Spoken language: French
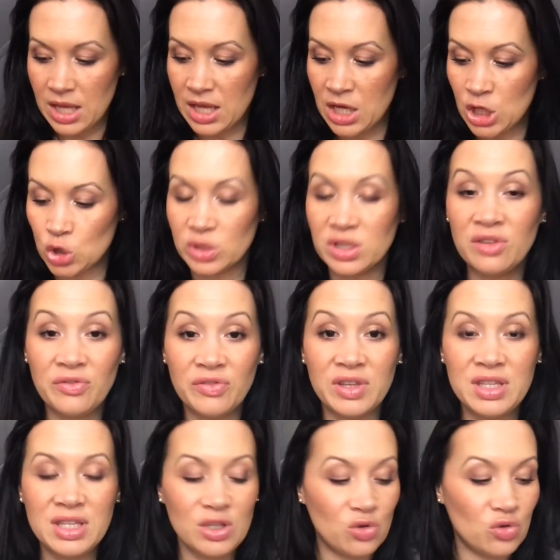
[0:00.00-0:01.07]
Et j'en ai
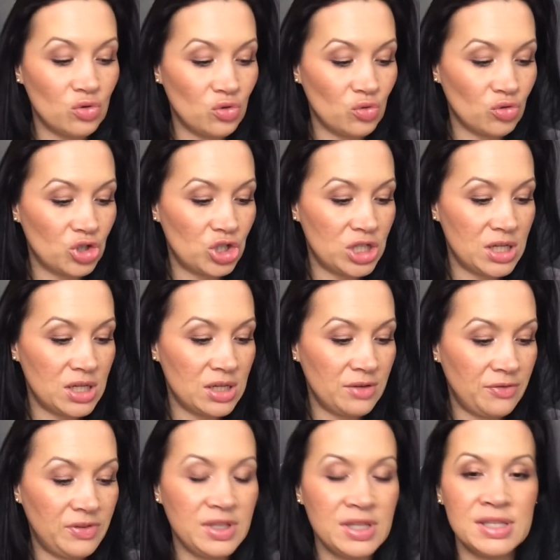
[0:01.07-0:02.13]
fini deux. Donc
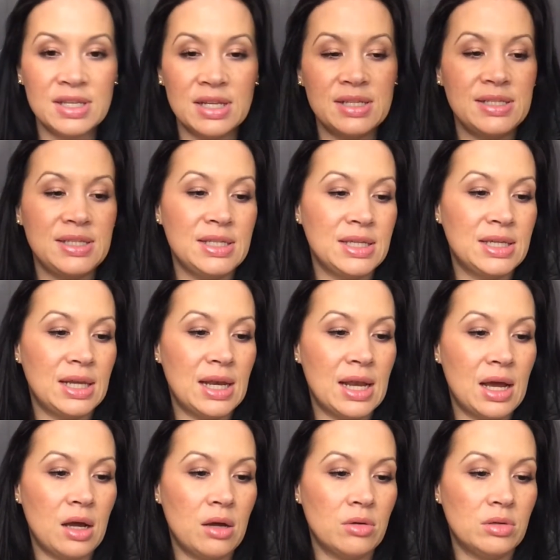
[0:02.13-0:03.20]
j'ai fini celle-ci qui est
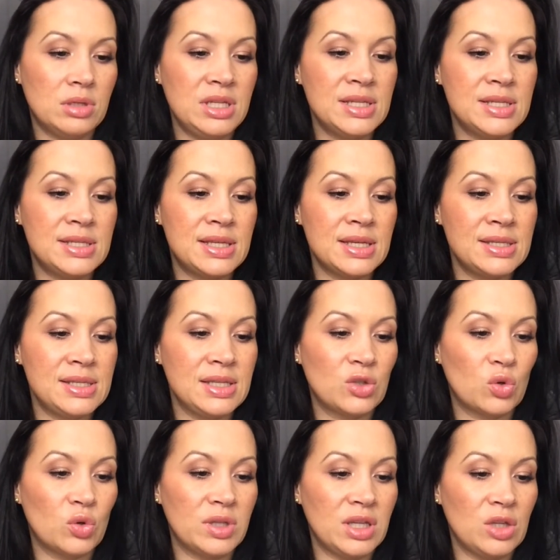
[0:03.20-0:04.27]
la euh, listée
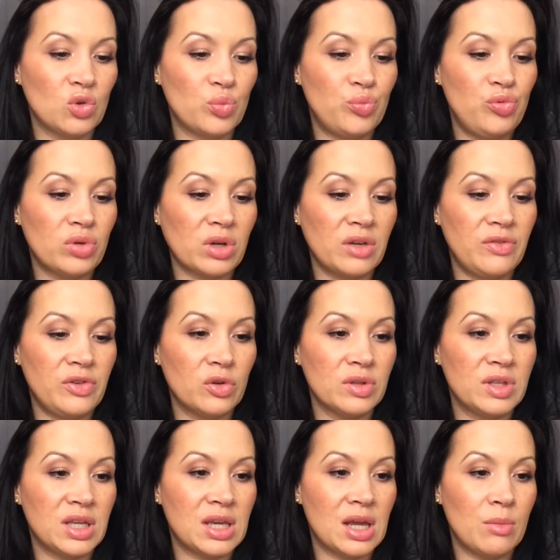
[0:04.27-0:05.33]
citronnée, donc
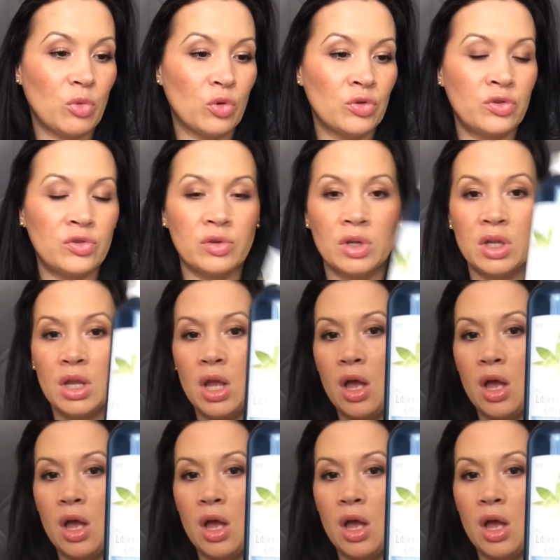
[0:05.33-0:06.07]
purifiante et calmante.